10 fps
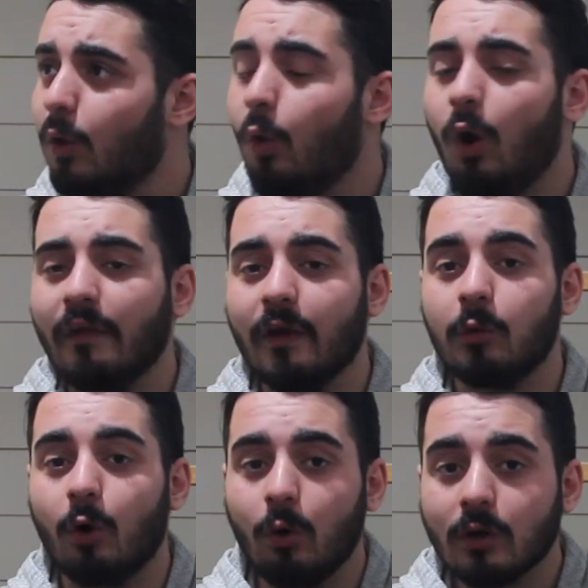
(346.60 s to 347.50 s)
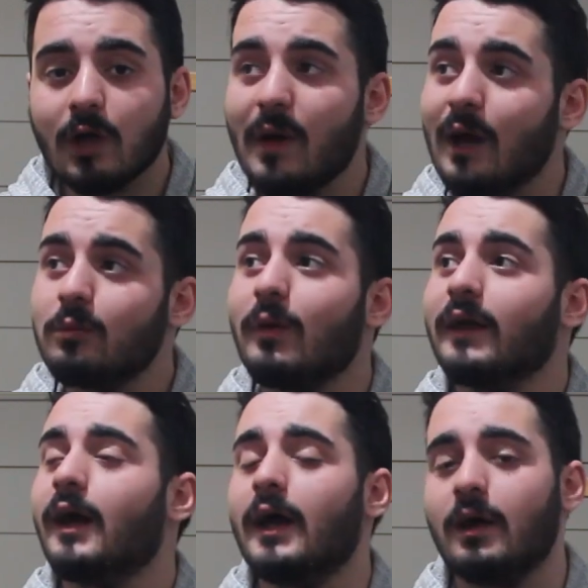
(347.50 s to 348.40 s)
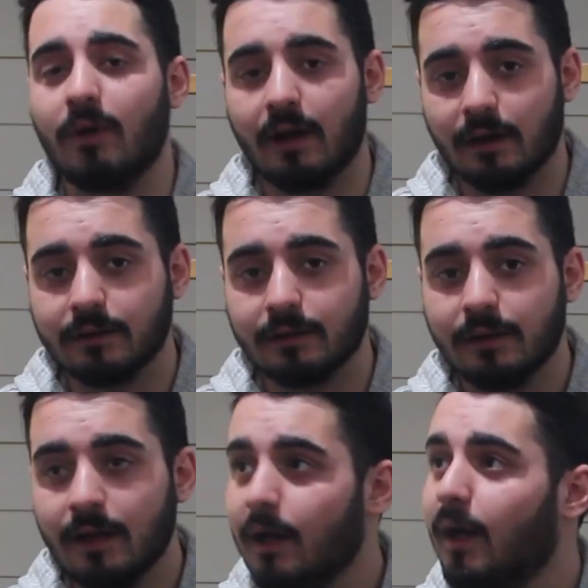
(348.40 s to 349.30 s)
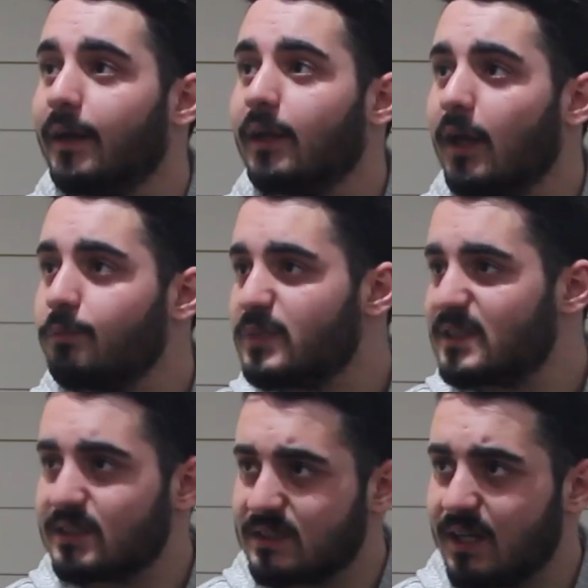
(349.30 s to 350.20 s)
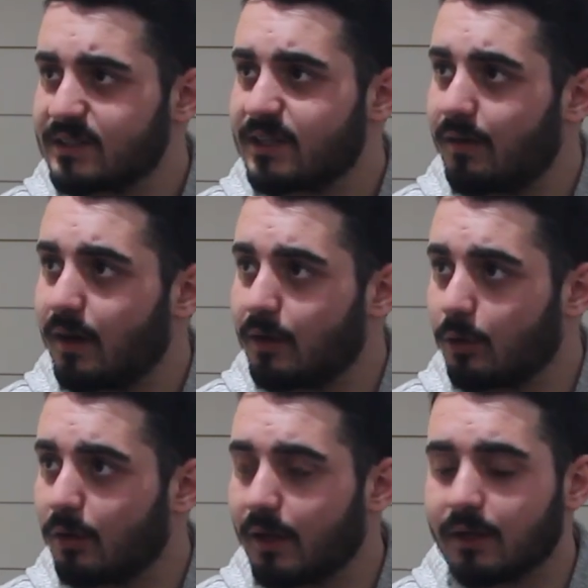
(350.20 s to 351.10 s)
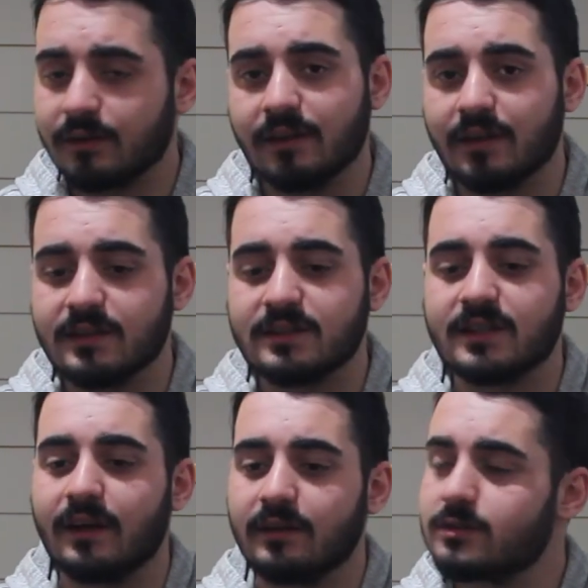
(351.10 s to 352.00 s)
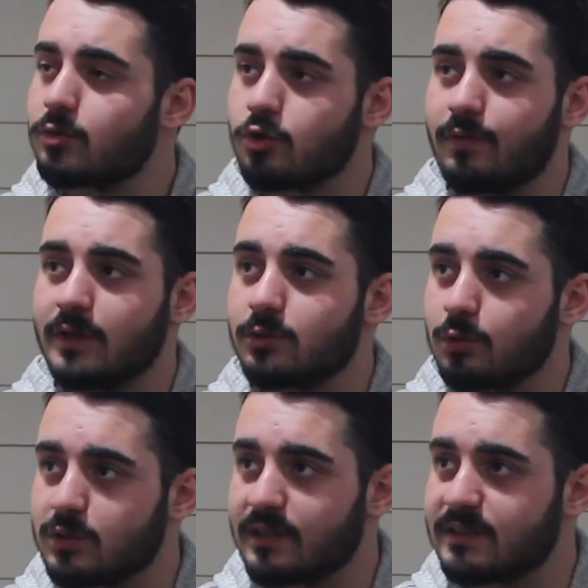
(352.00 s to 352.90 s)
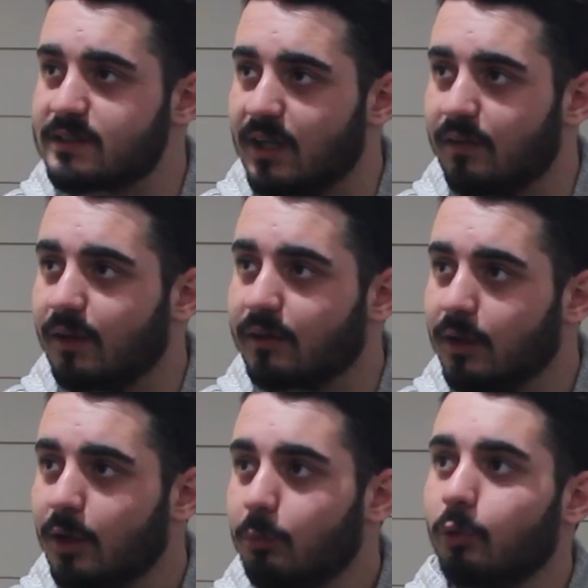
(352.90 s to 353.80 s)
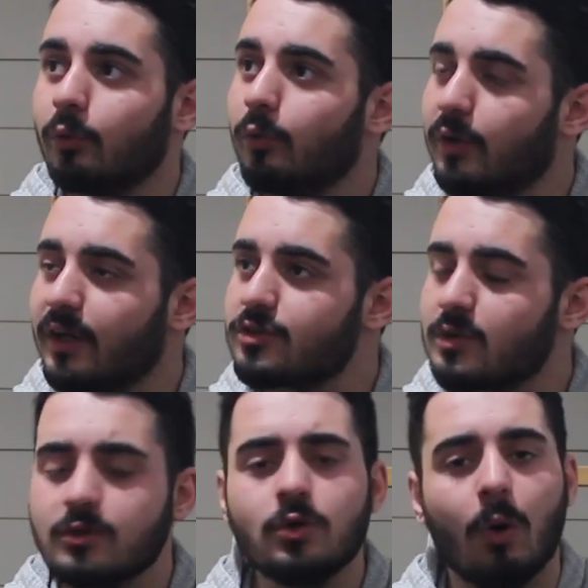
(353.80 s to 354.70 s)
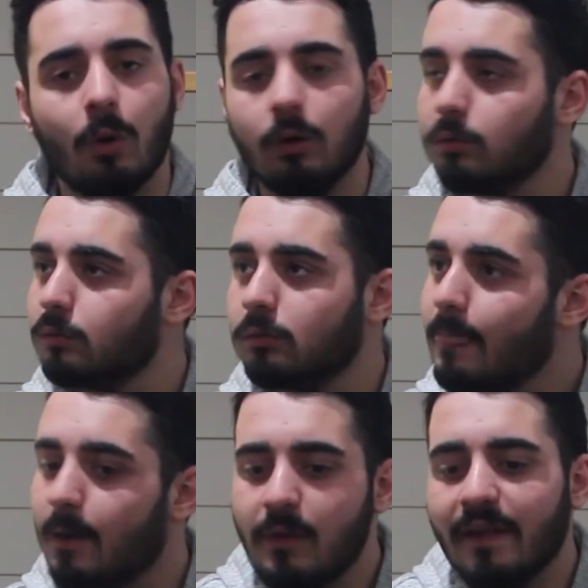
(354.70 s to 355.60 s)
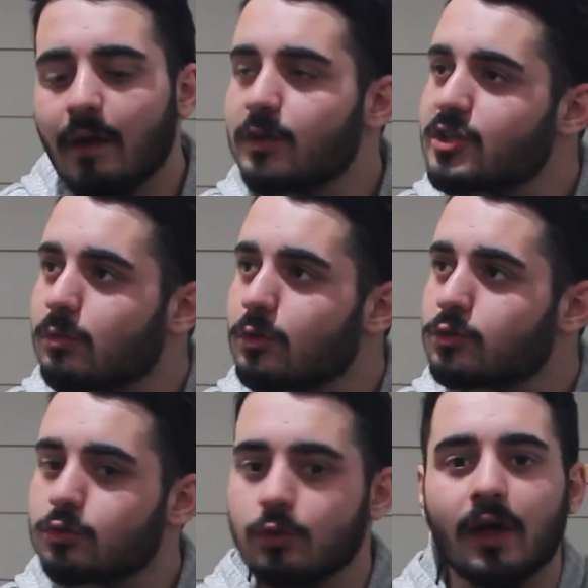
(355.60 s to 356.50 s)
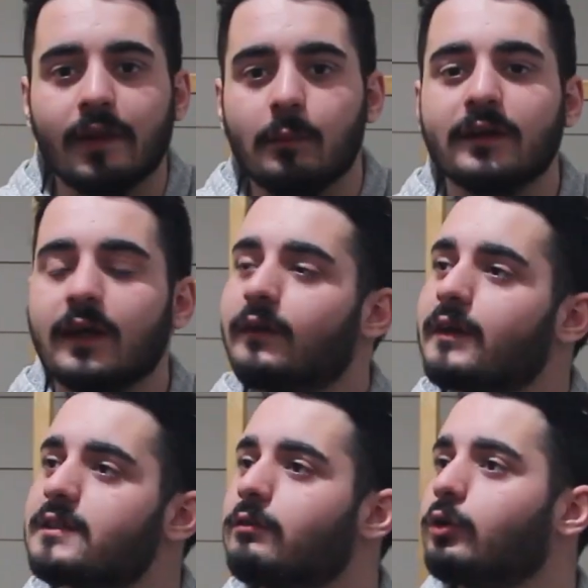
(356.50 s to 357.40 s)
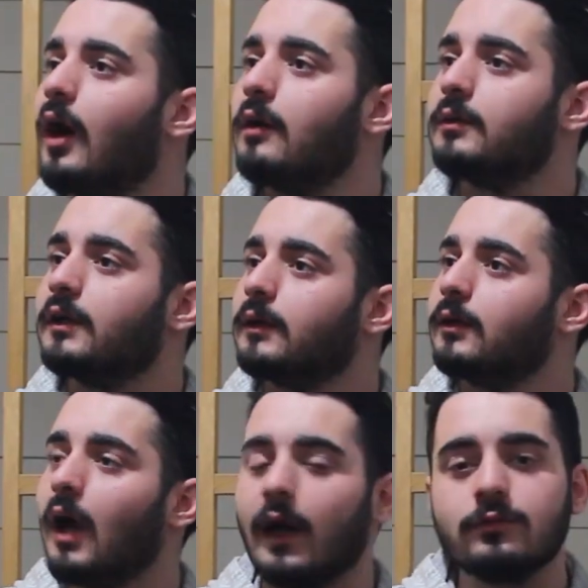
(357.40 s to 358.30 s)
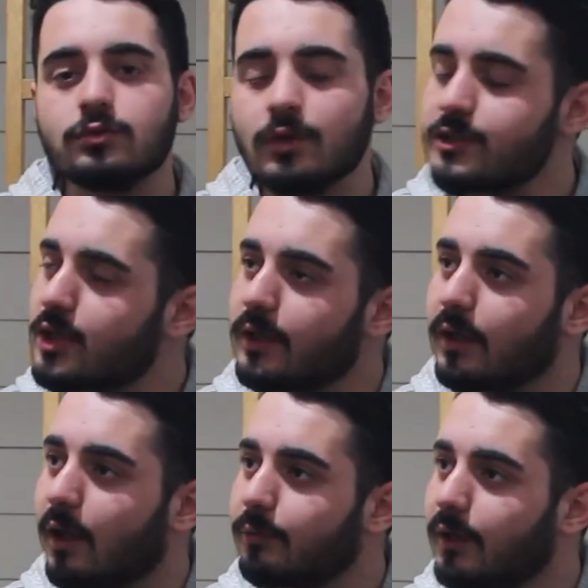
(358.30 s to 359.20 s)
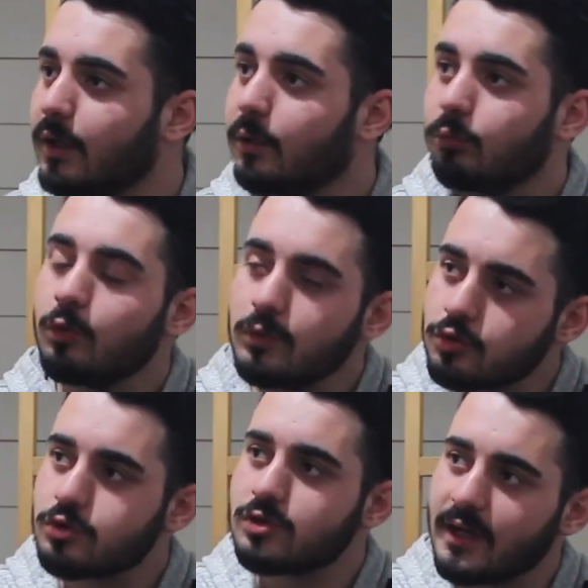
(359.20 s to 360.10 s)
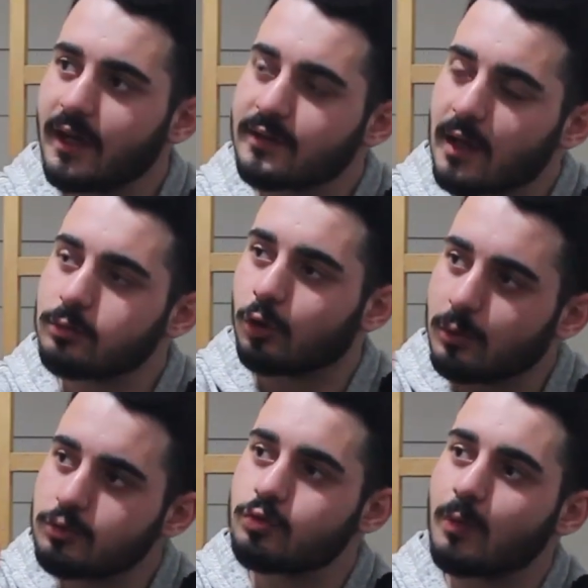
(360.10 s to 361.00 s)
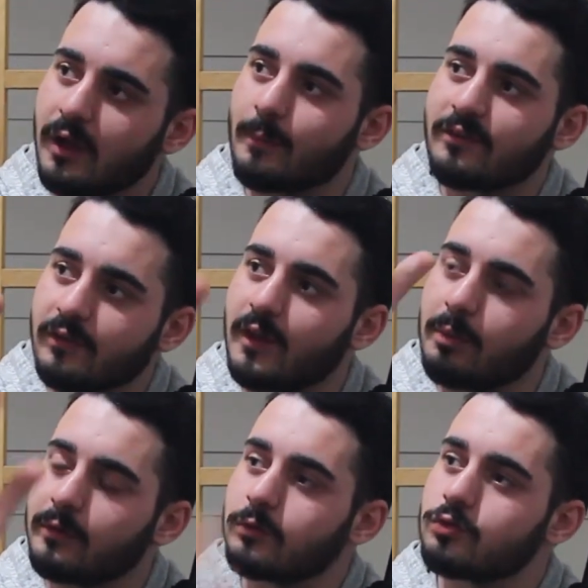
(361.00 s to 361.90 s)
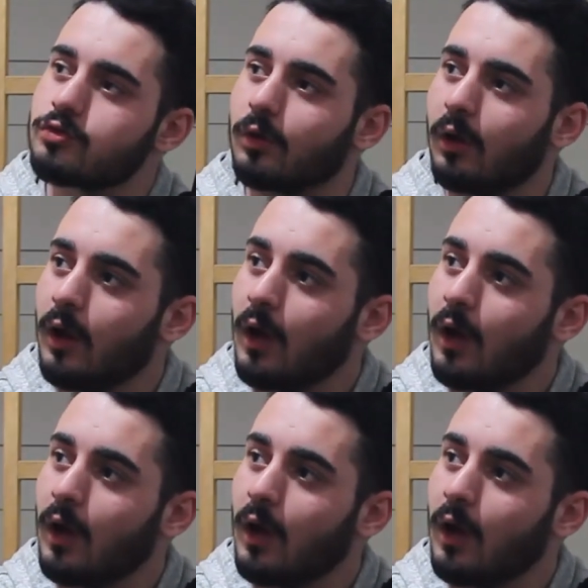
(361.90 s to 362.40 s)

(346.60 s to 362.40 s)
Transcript: o adamı orada mermi manyağı yaparlar. Hani hep biz silah severler olarak ne deriz? Karadeniz'de çok fazla ruhsatsız silah var. Onun önüne geçirme... yok. madem geçemiyorsunuz önüne adamlar kendilerini savunuyor abi. Gayet güzel şekillendi. Bunu bir düşünsene ya Trabzon'da bir cuma namazında yapıldığını düşün.